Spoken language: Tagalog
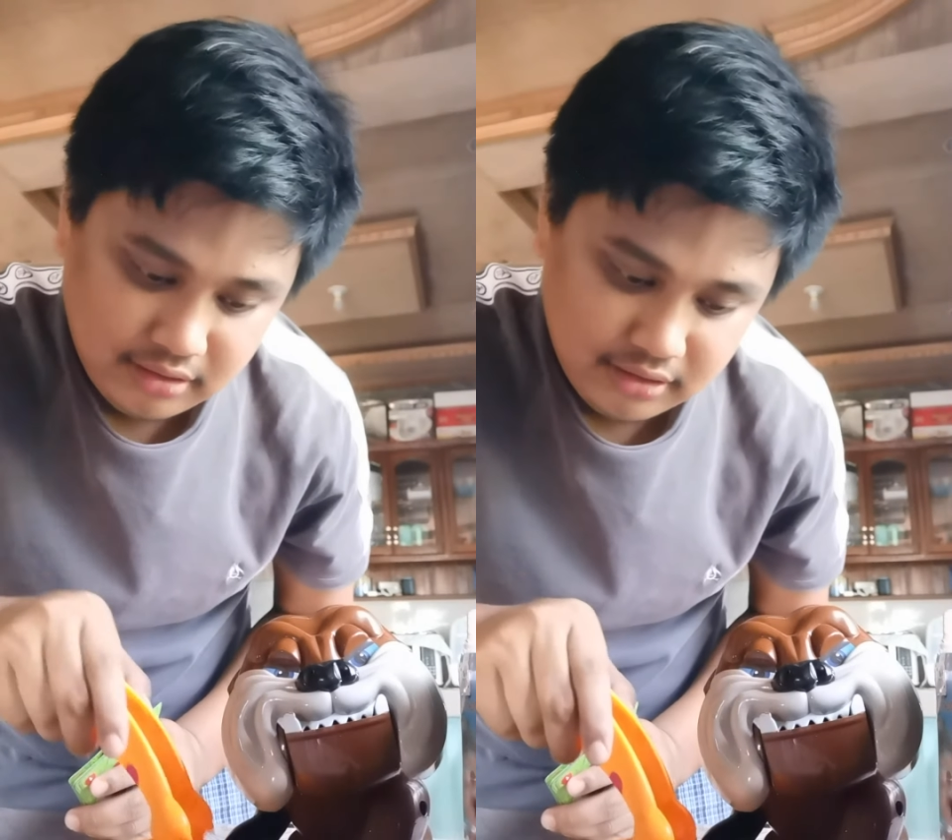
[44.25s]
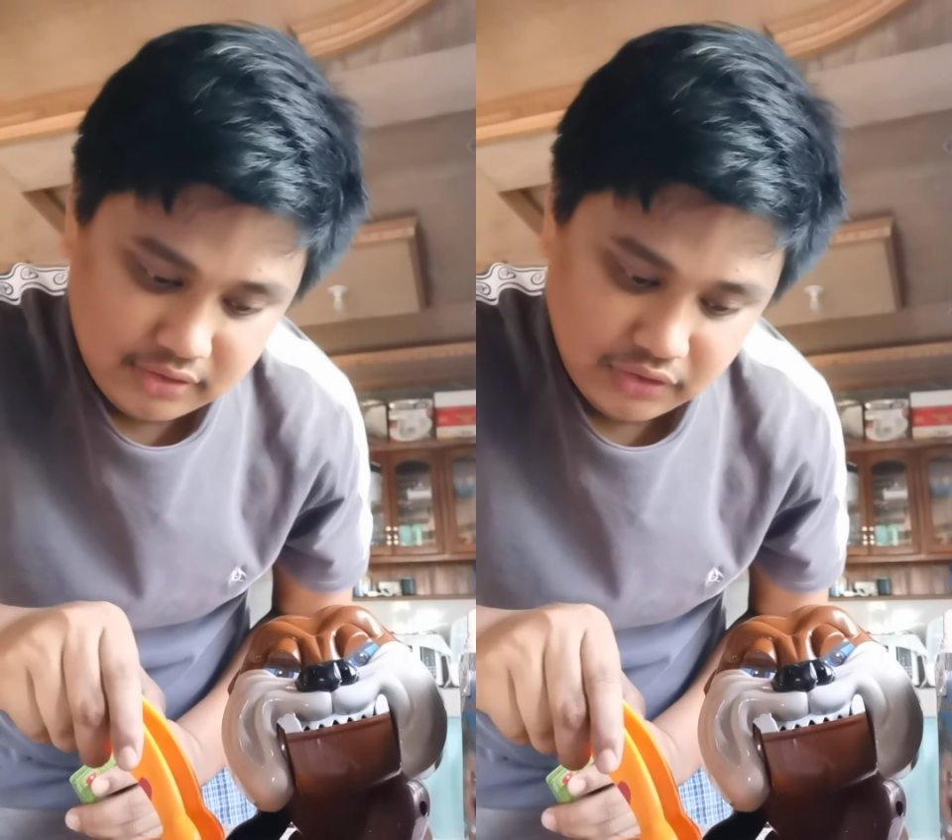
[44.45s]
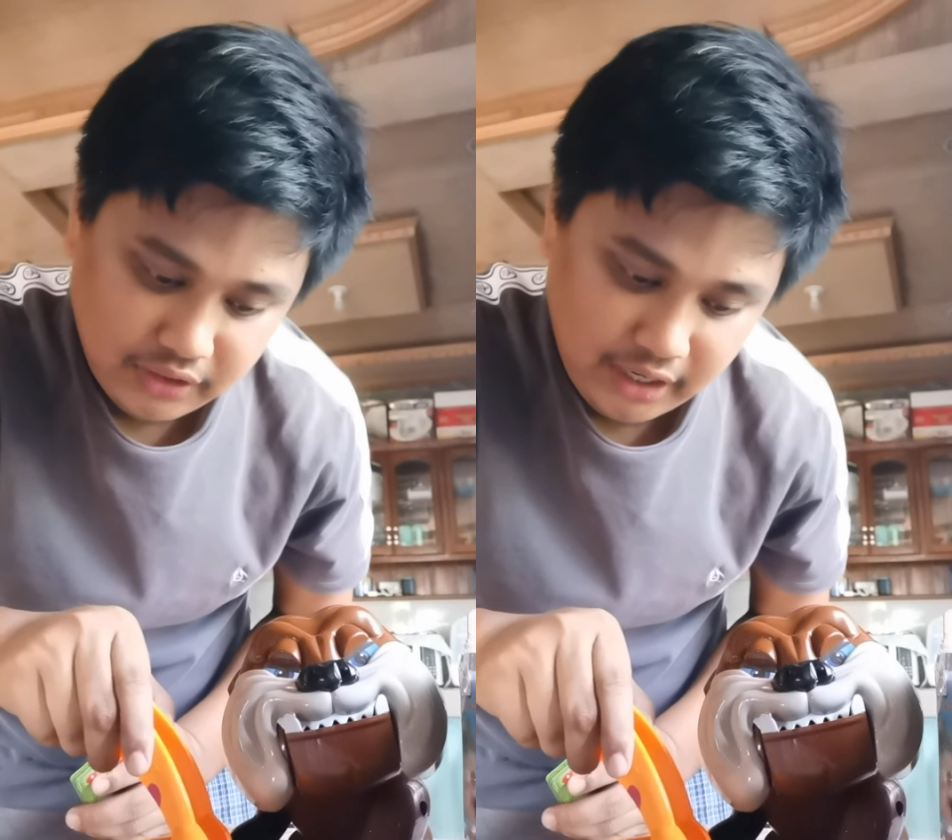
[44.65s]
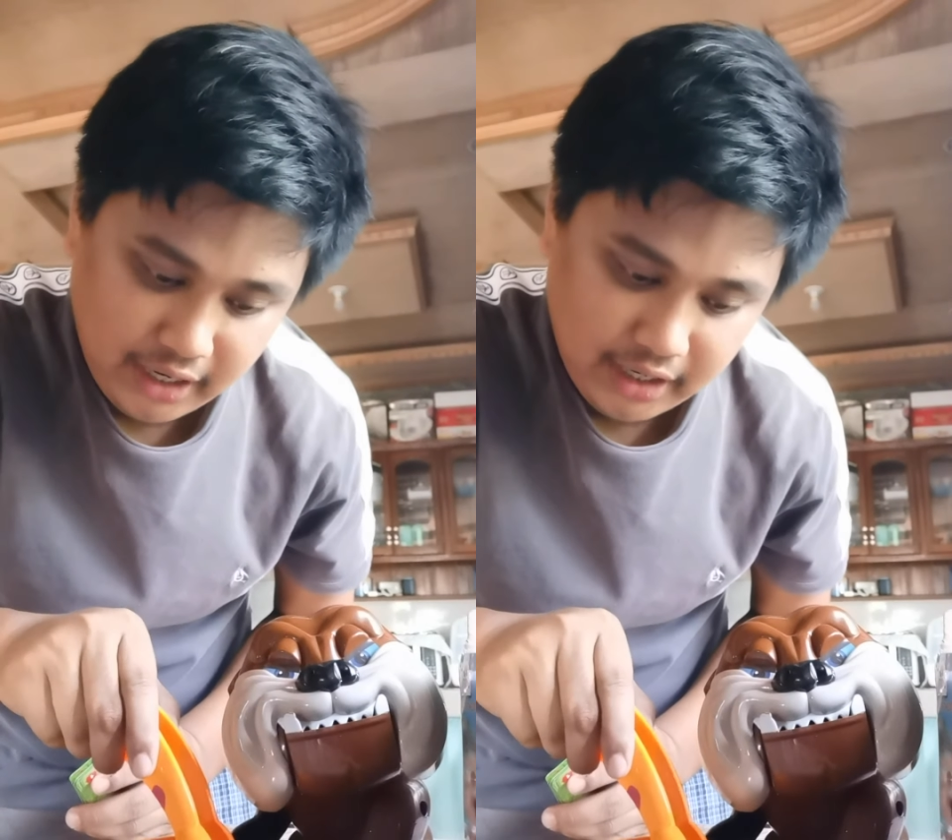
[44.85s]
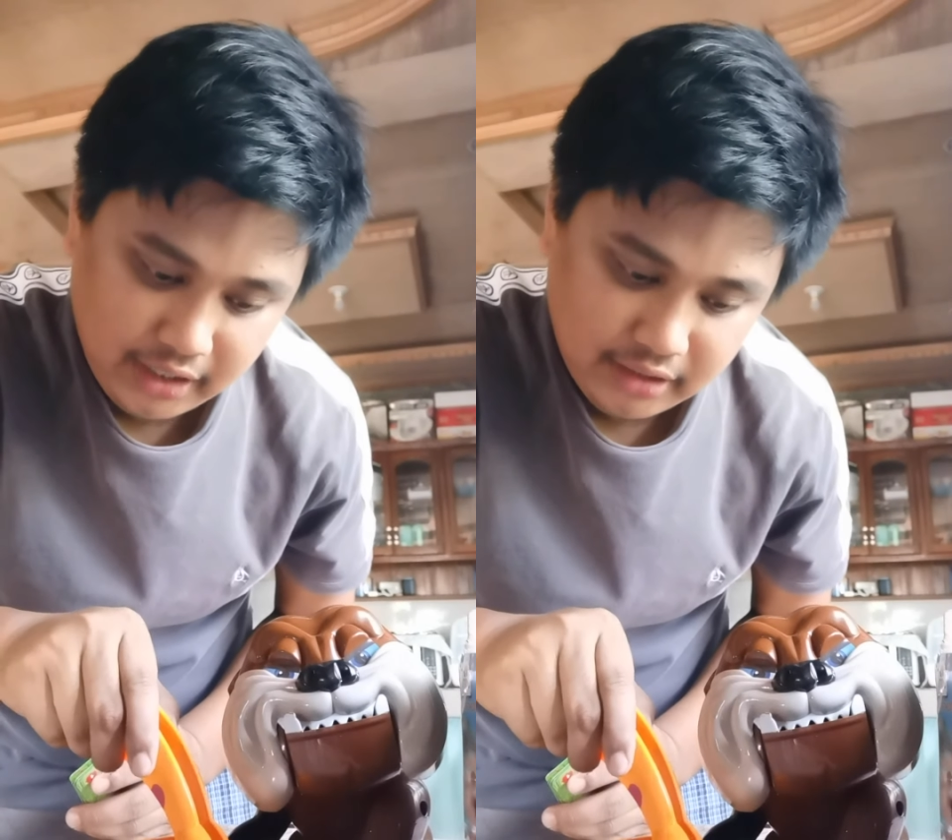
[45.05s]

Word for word: So, ayan.